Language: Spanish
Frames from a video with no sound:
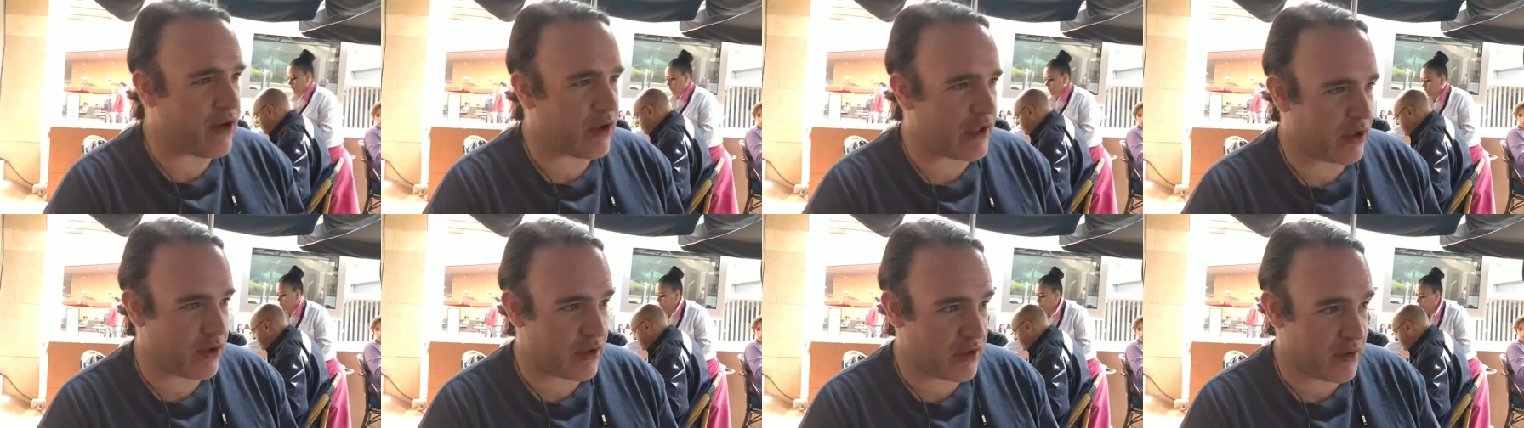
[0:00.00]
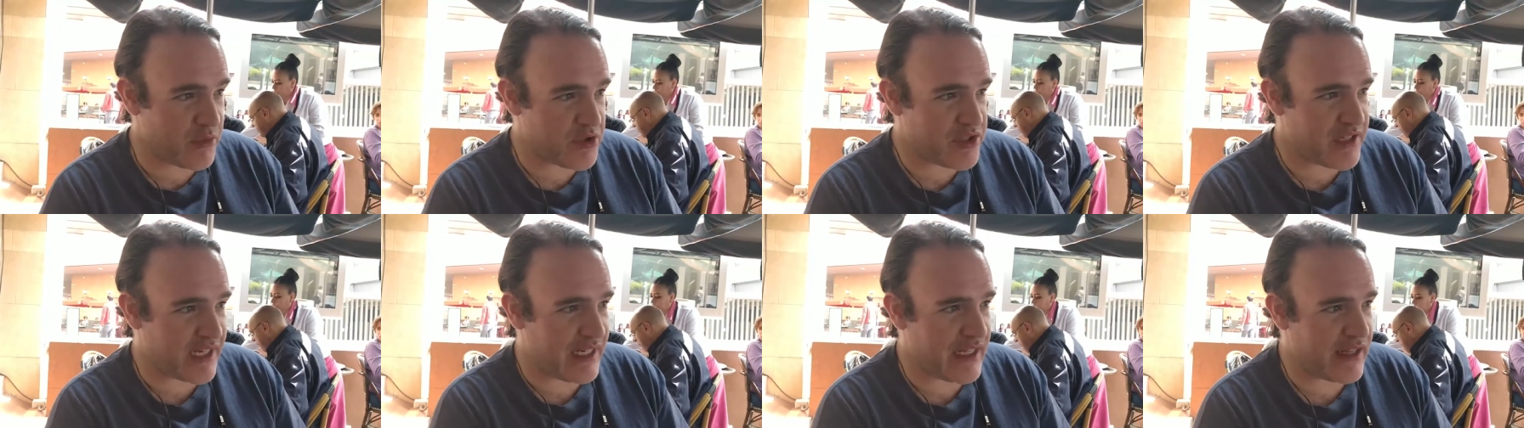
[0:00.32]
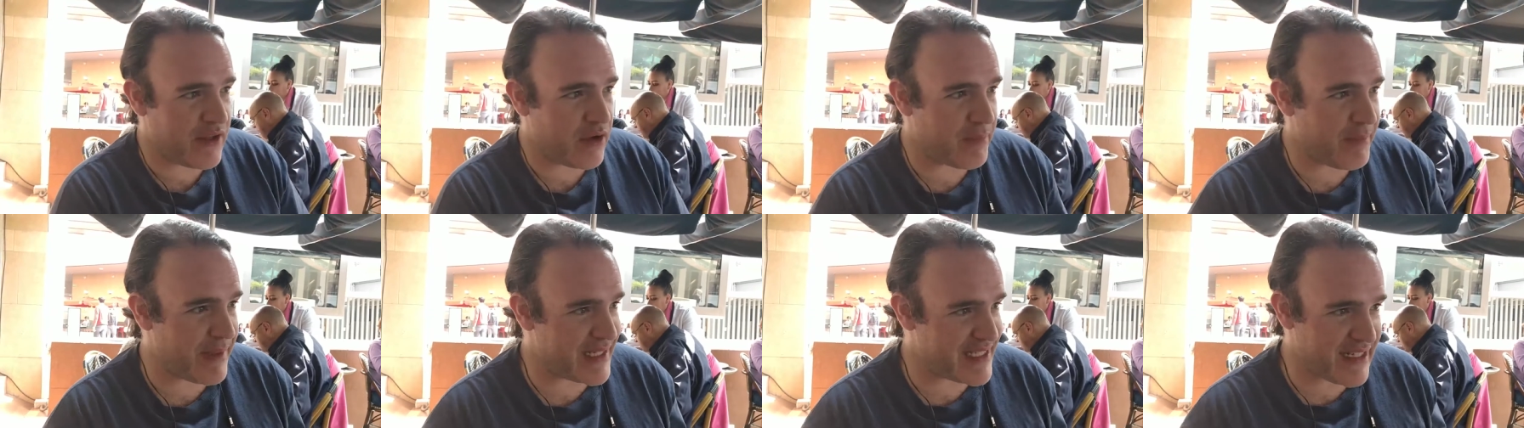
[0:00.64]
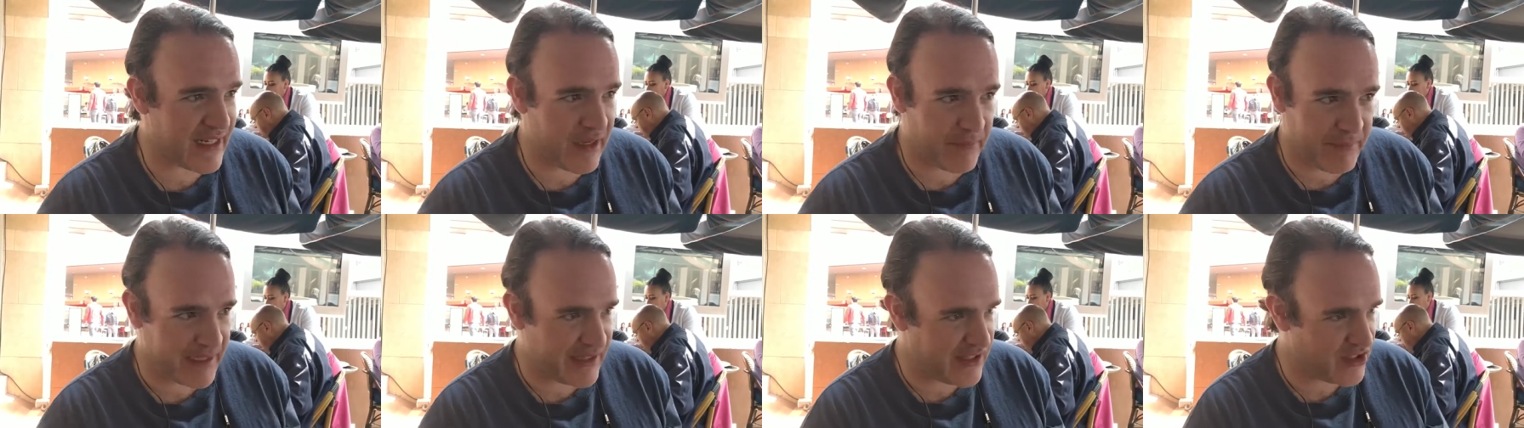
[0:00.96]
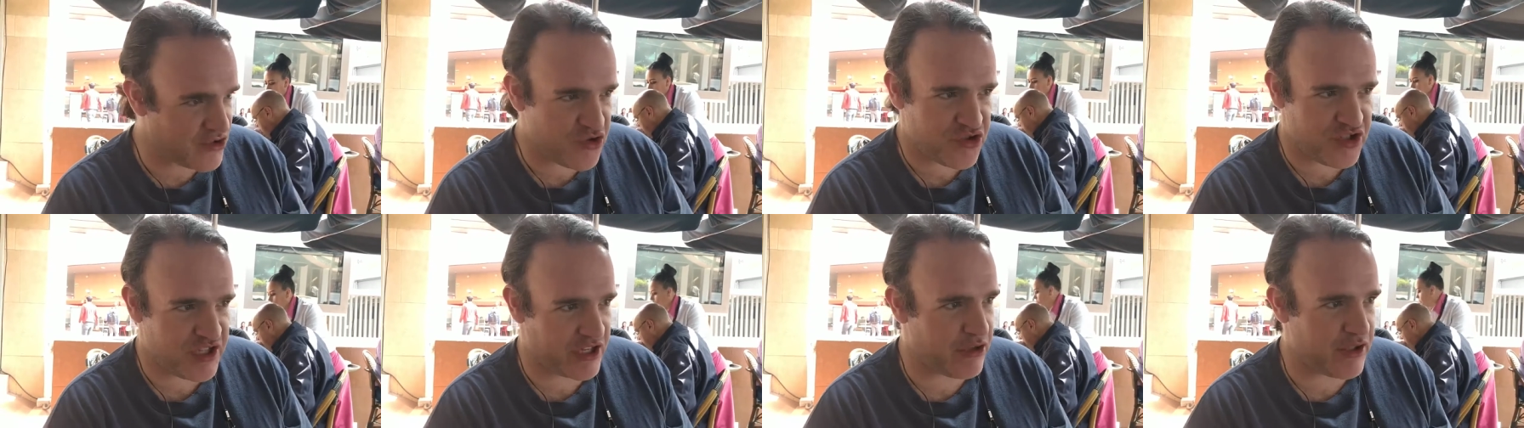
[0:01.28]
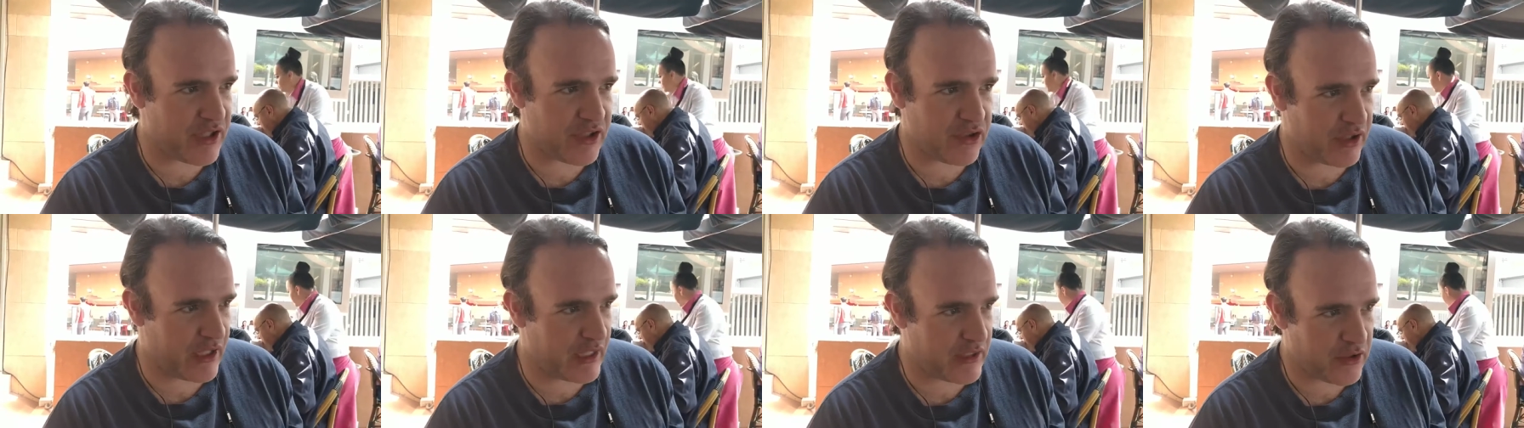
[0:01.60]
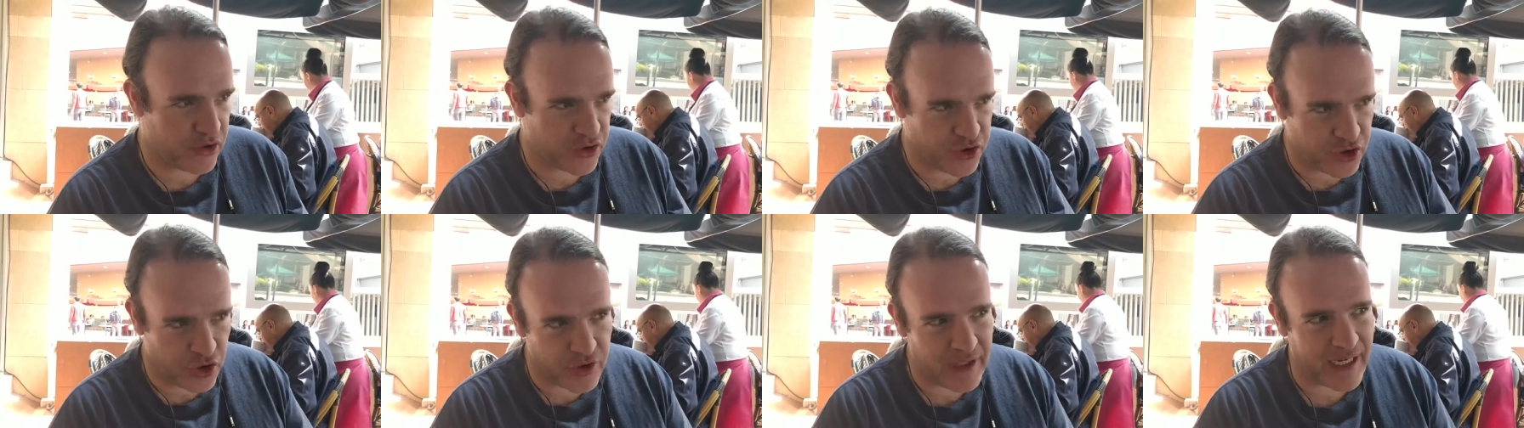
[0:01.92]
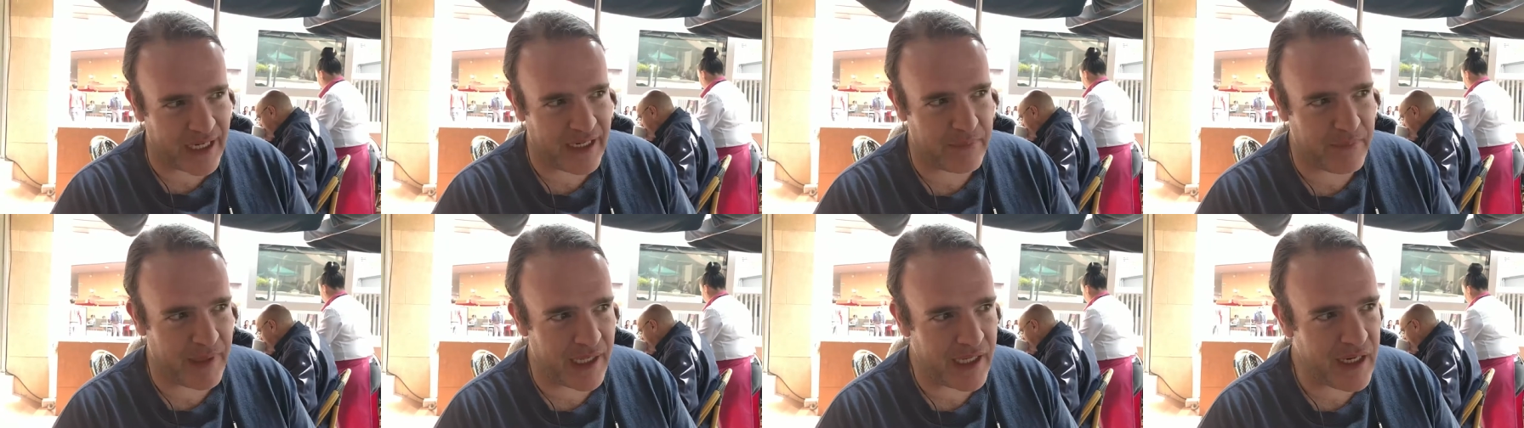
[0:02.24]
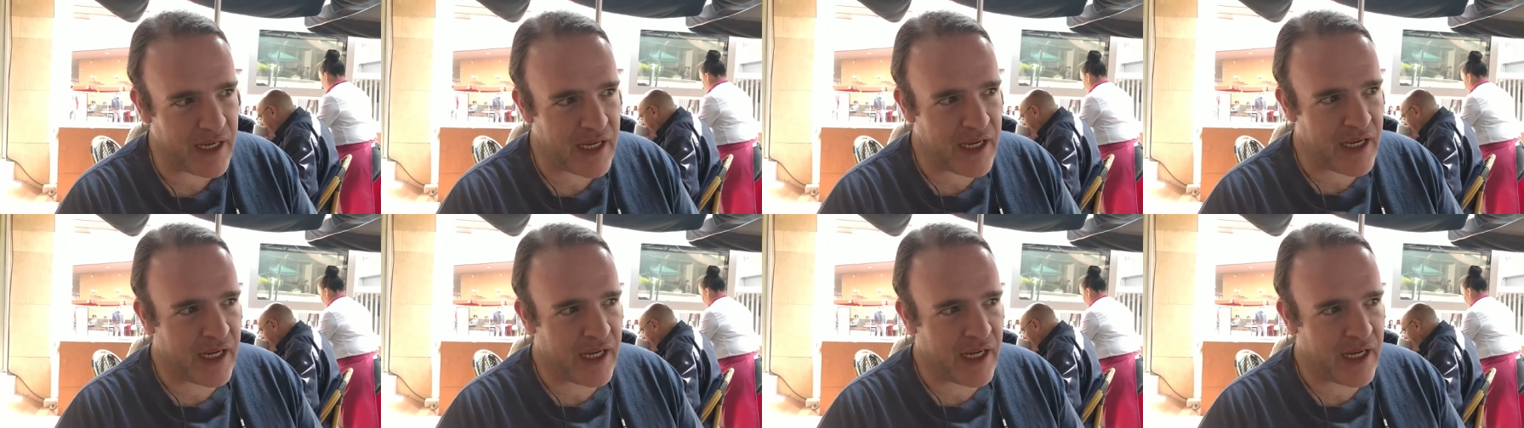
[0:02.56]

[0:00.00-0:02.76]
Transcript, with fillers: Recordemos que le dieron básicamente su sello editorial con Young Animal